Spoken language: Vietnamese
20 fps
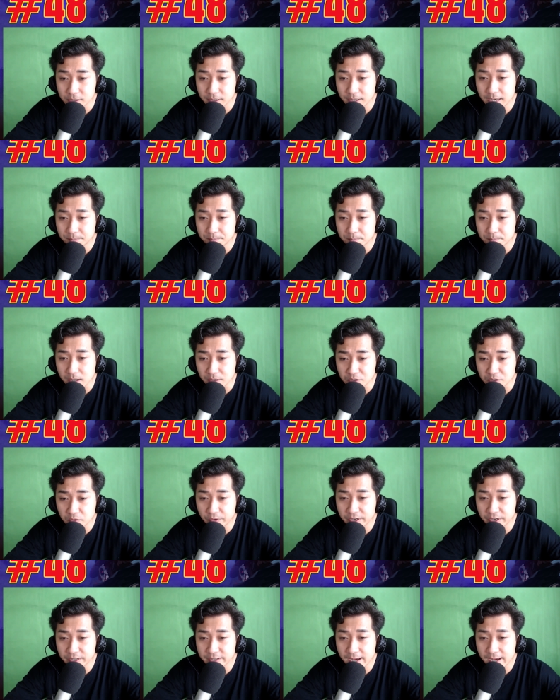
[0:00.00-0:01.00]
Nơi này
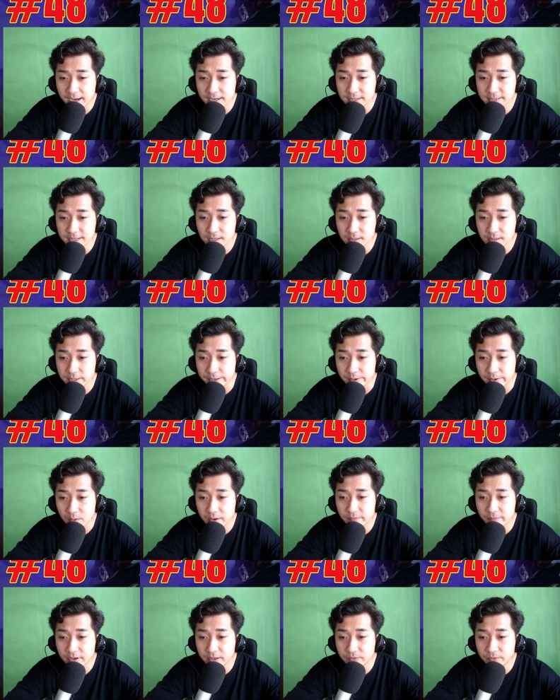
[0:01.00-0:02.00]
chia làm hai khu vực.
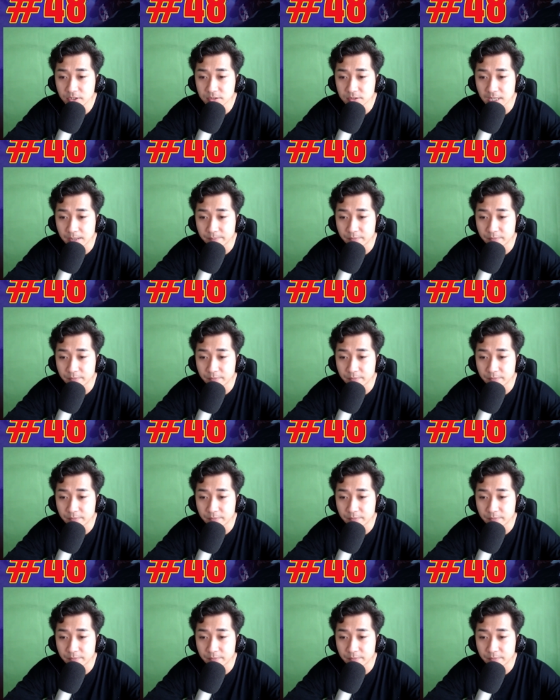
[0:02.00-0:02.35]
Một